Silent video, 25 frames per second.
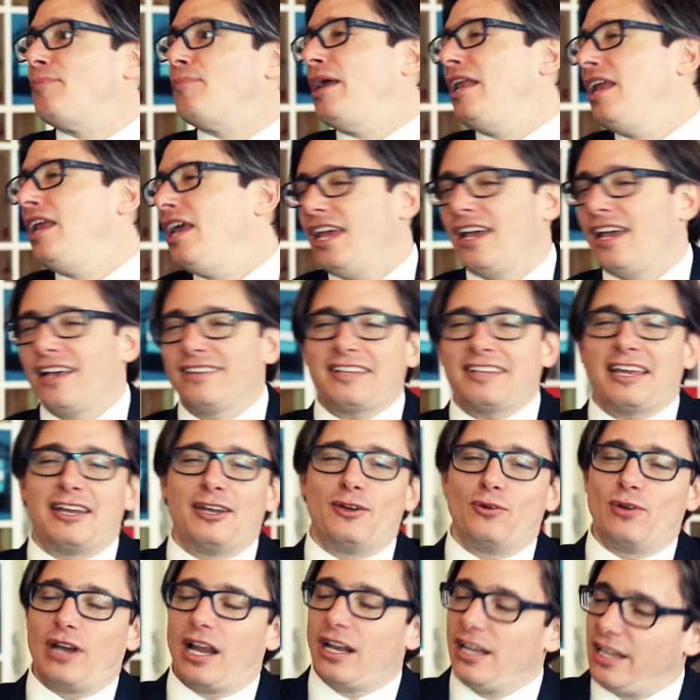la pelea, estar
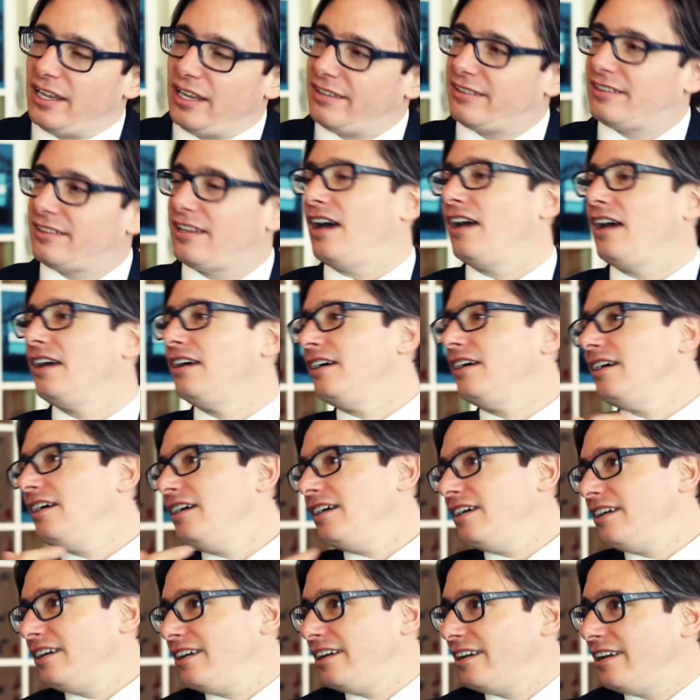en una lista,
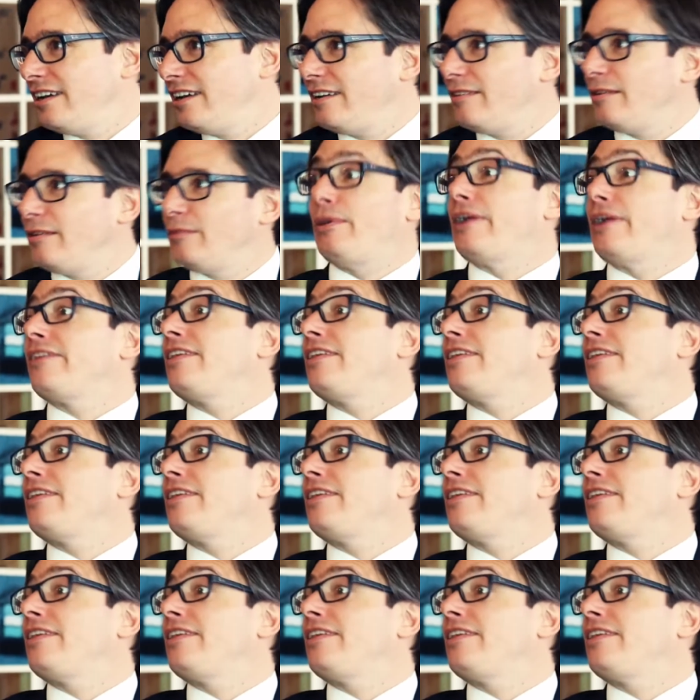eh,